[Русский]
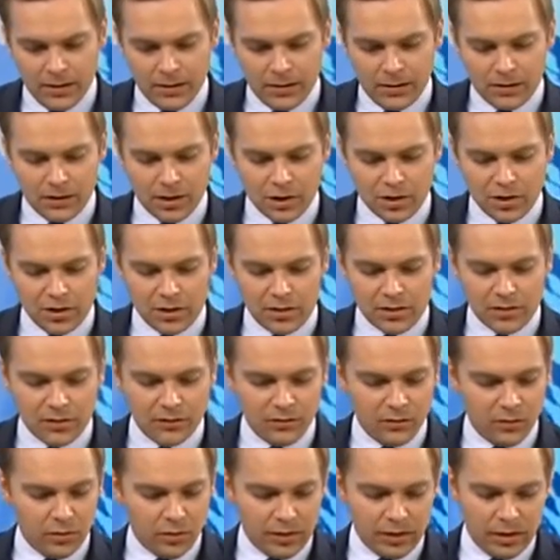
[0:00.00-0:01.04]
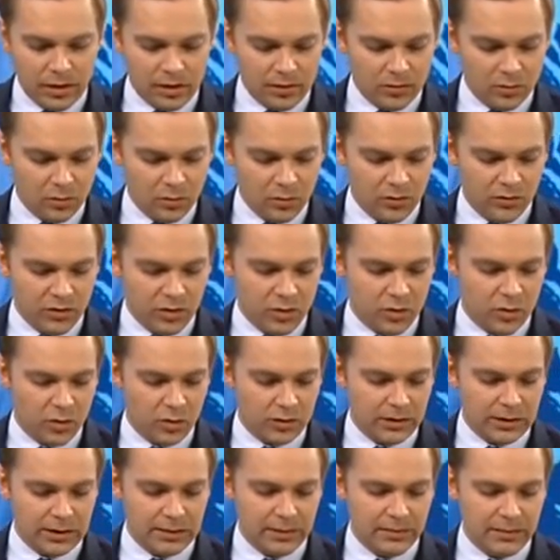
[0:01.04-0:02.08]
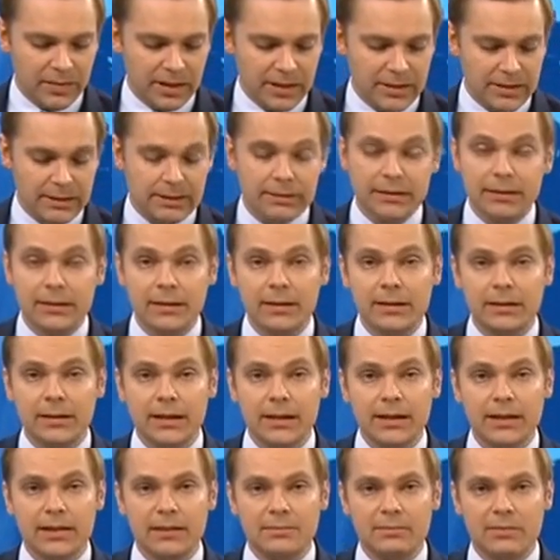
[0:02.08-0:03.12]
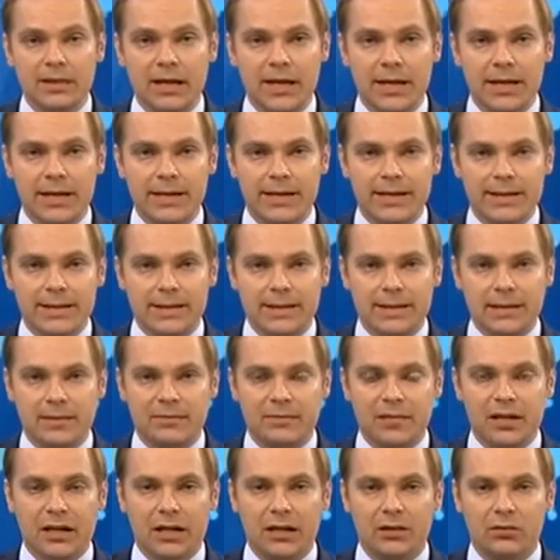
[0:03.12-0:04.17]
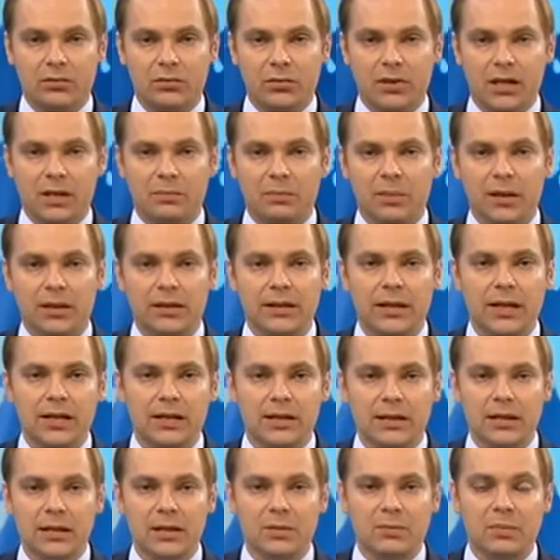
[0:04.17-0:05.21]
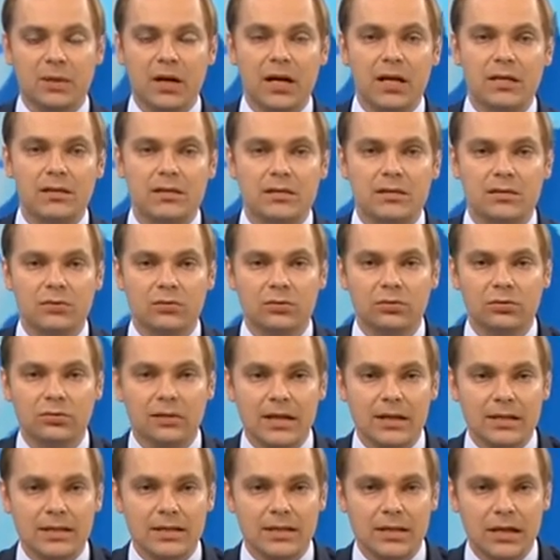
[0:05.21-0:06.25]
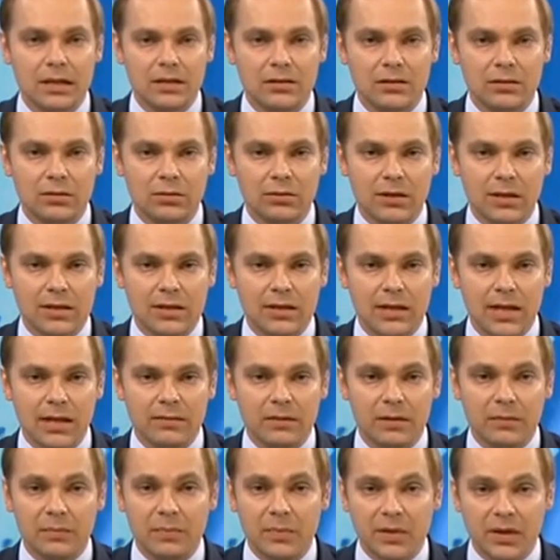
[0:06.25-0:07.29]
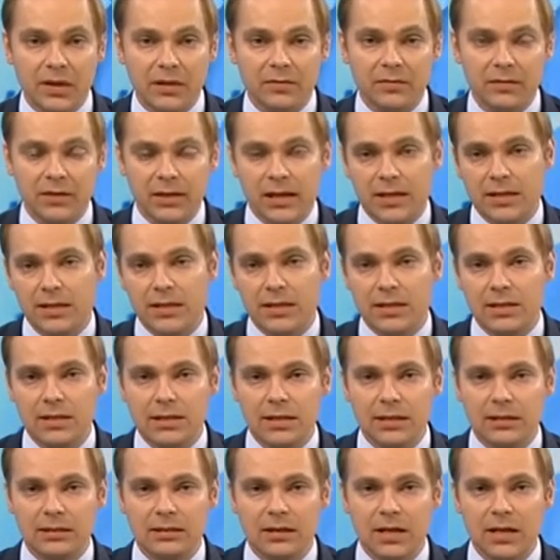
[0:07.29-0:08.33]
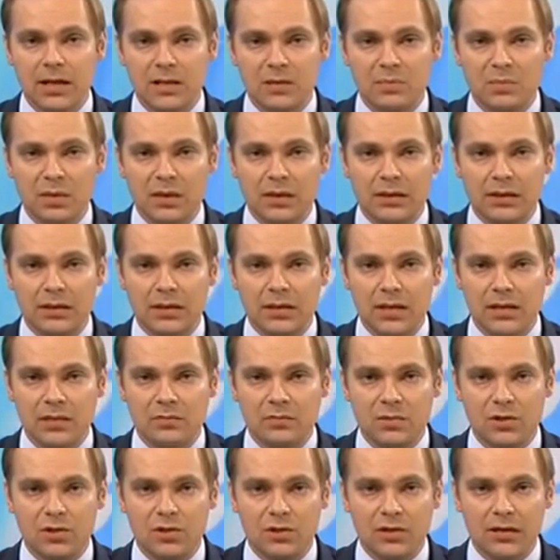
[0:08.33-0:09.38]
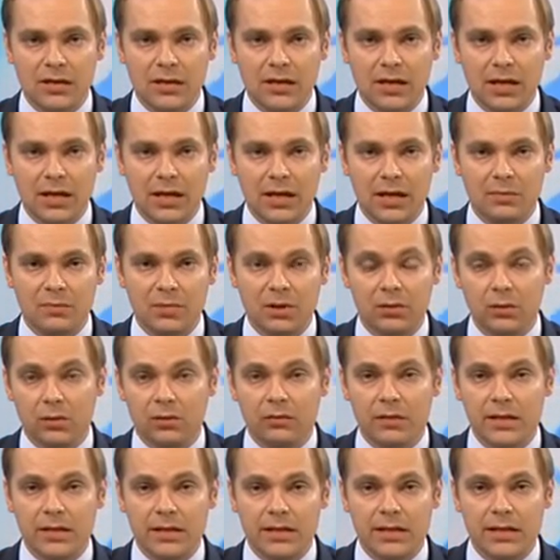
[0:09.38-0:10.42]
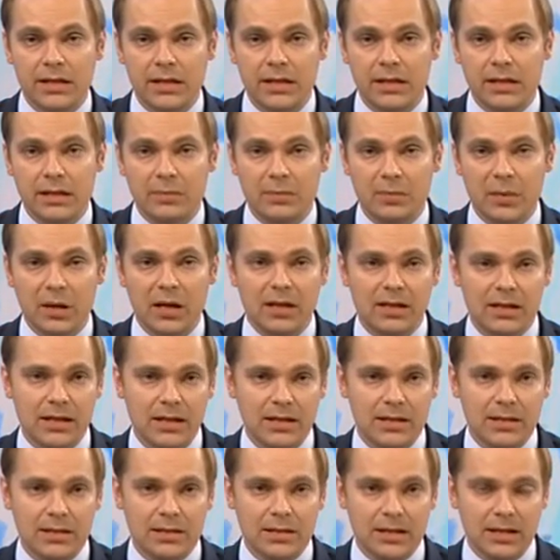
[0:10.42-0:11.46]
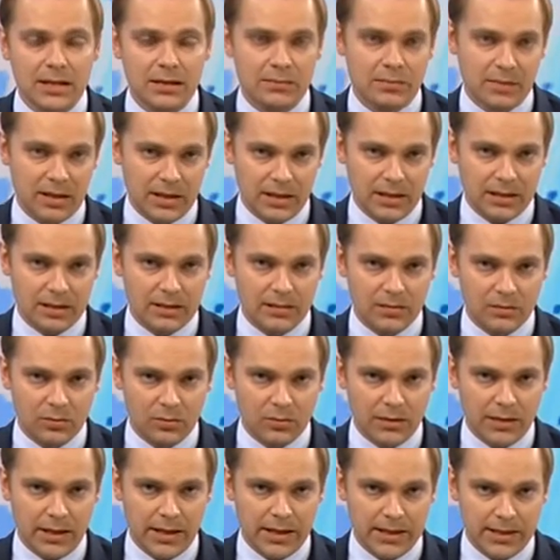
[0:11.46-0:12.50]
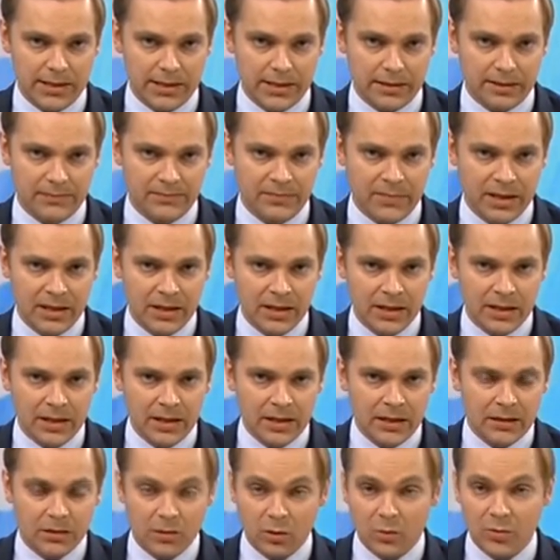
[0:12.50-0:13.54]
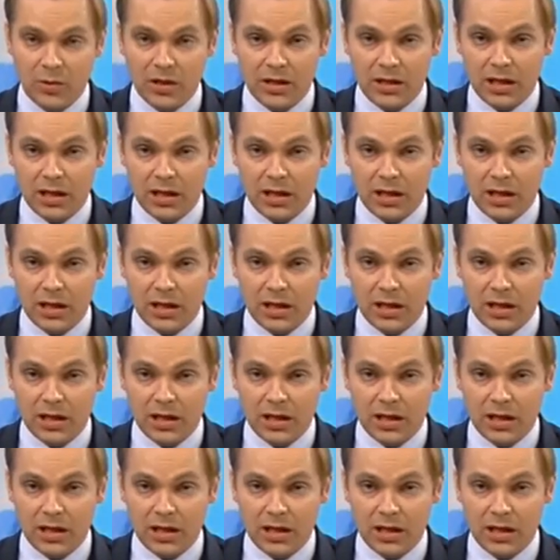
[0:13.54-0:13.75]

Рождество и Новый год отметят и на МКС. Накануне подарки к празднику на станцию доставил первый российский транспортный космический корабль новой серии «Прогресс МС-01». Кроме